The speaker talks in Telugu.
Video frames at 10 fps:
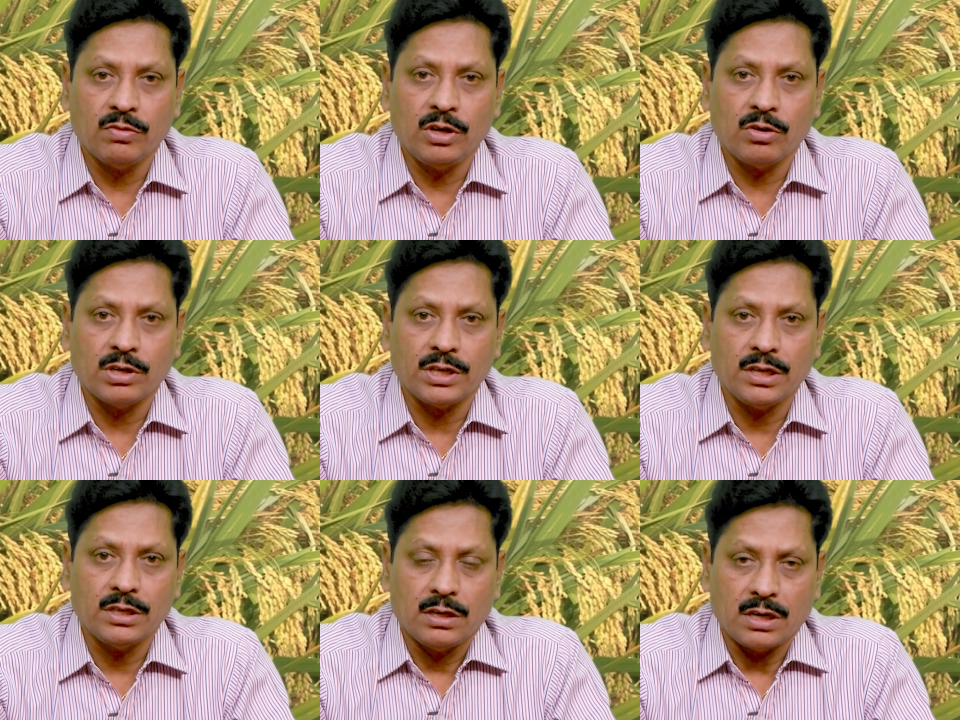ఇరవై ఒకటి
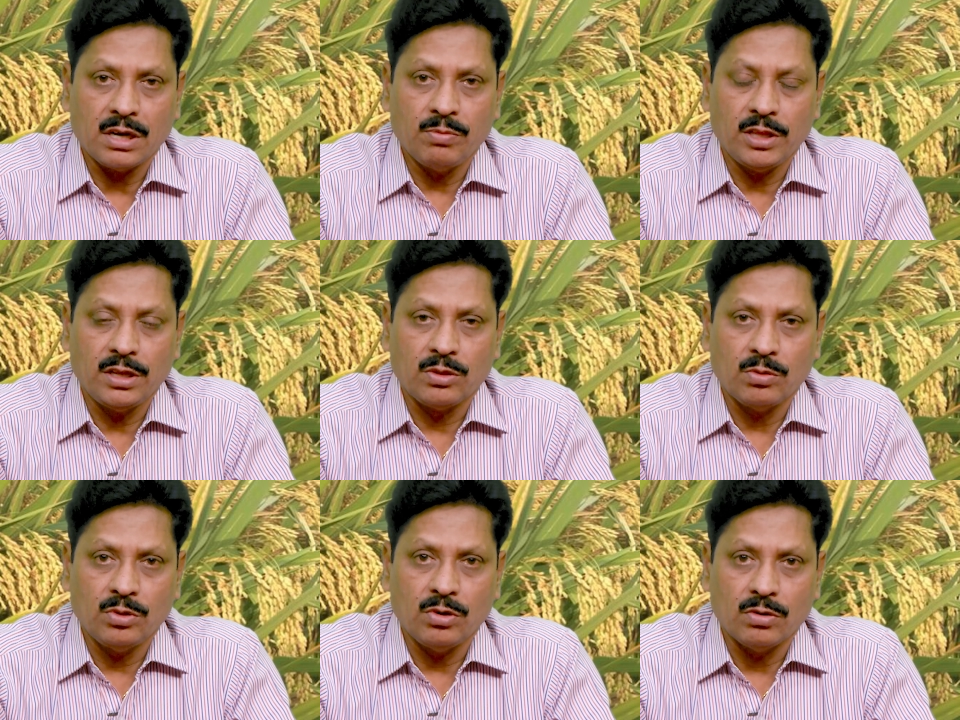రకం ఏదైతుందో
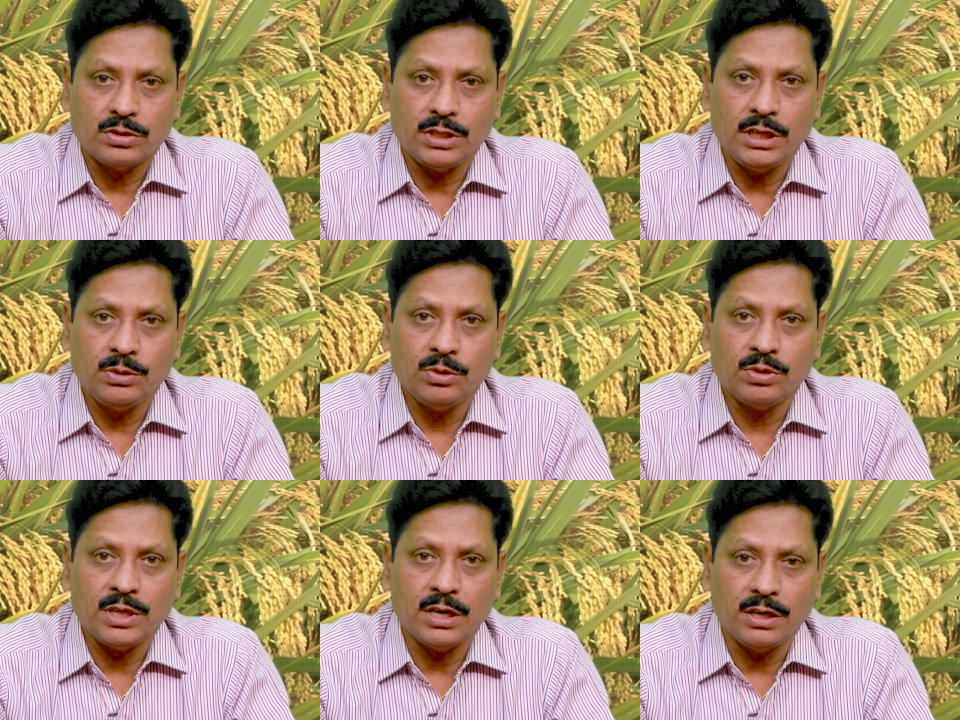ఉందో శ్రీ
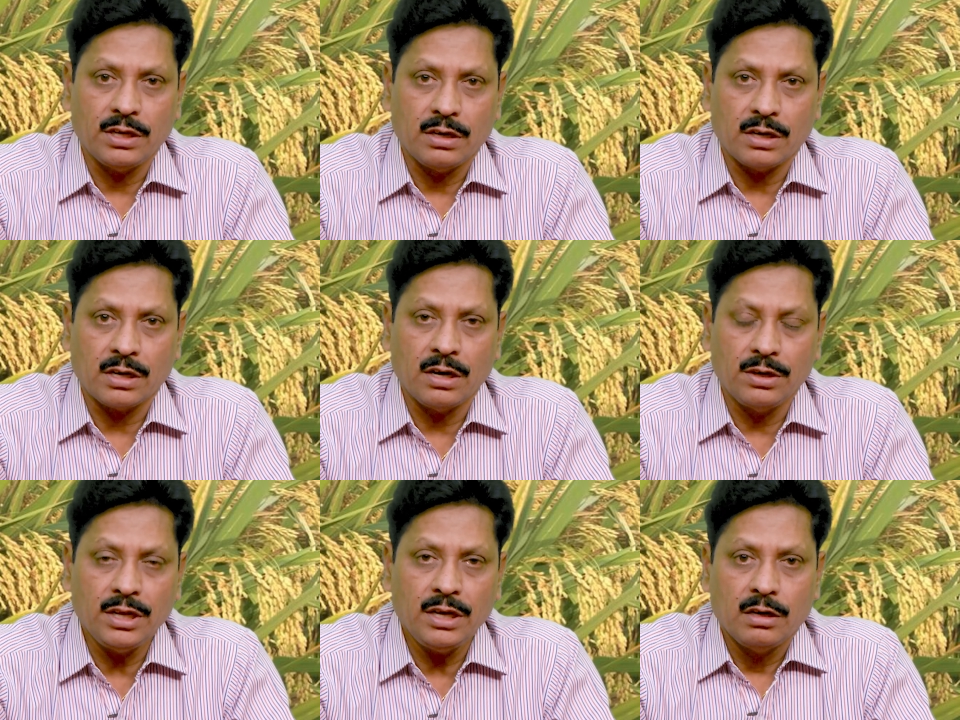ధృతి అని
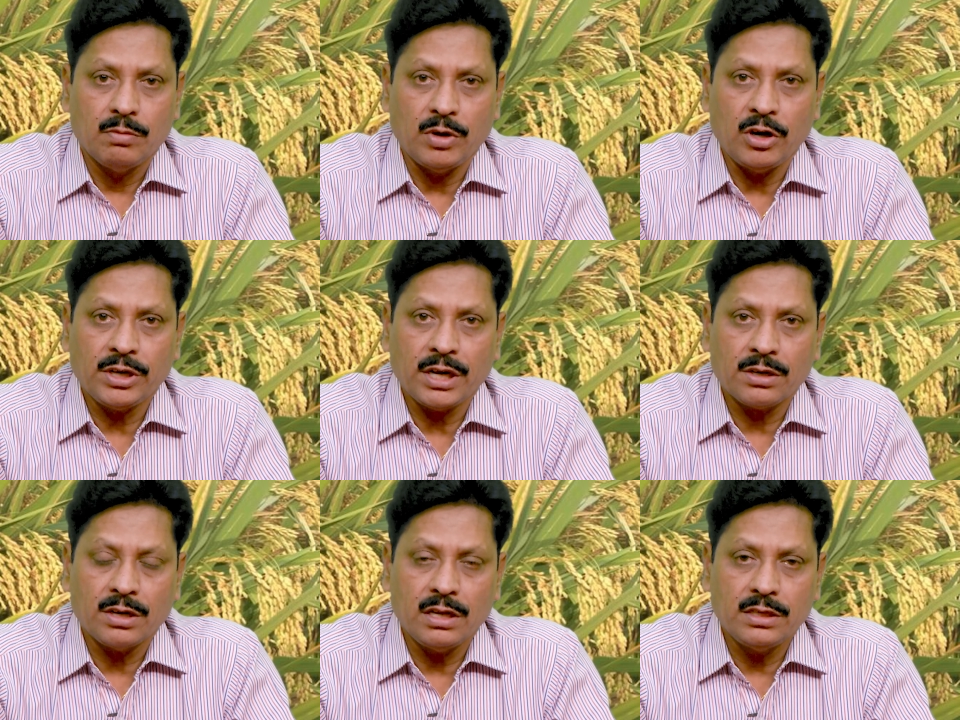రకాన్ని
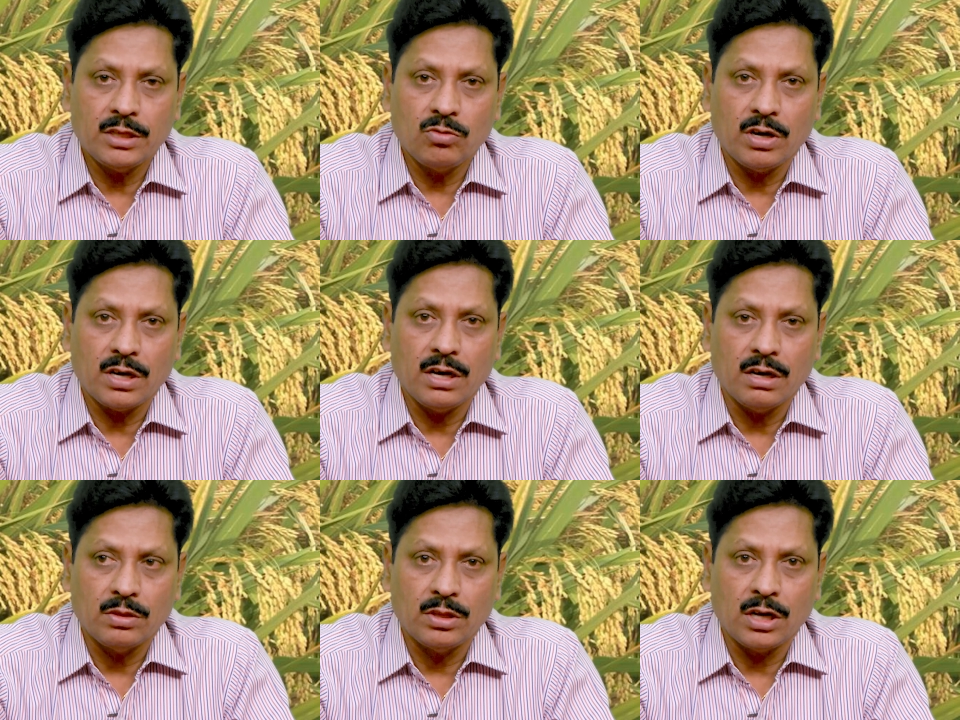బయోటెక్నాలజీ ద్వారా
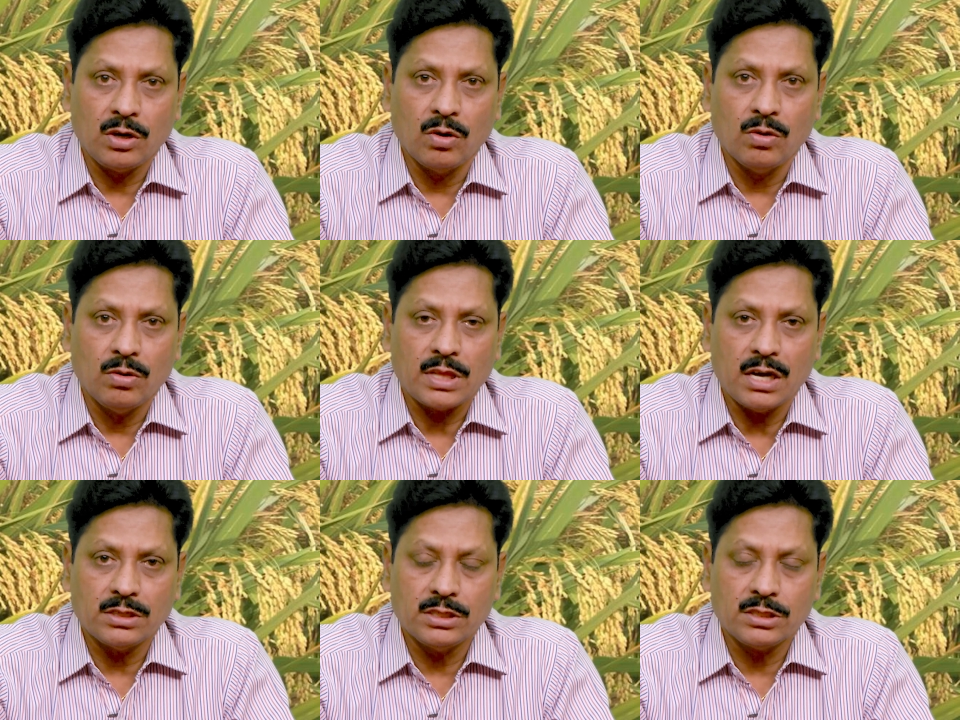దానిలో
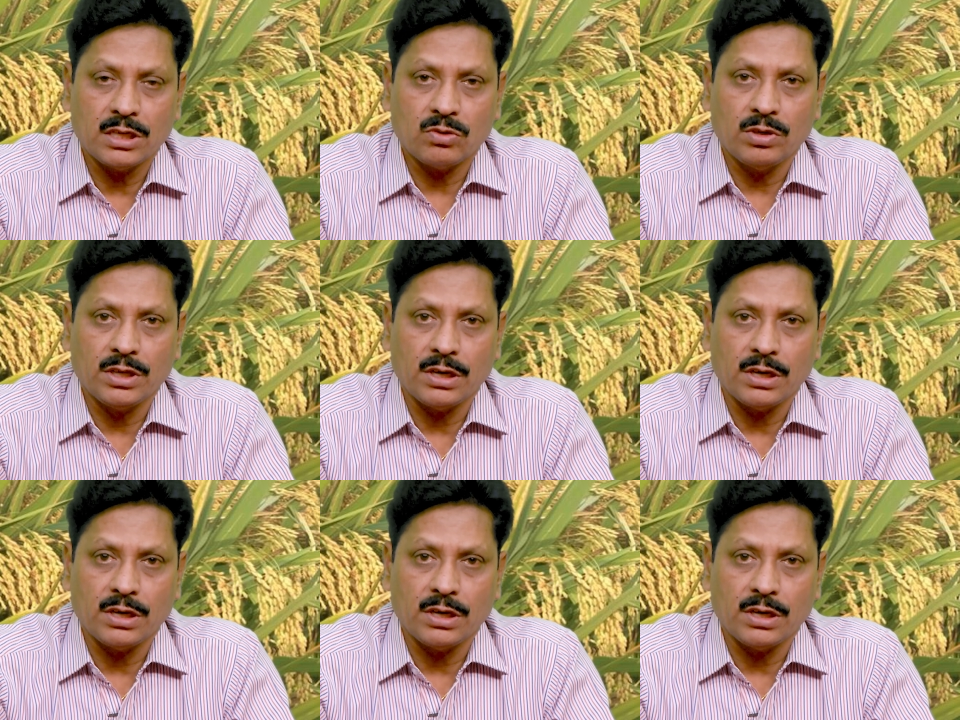తయారు చేసినటువంటి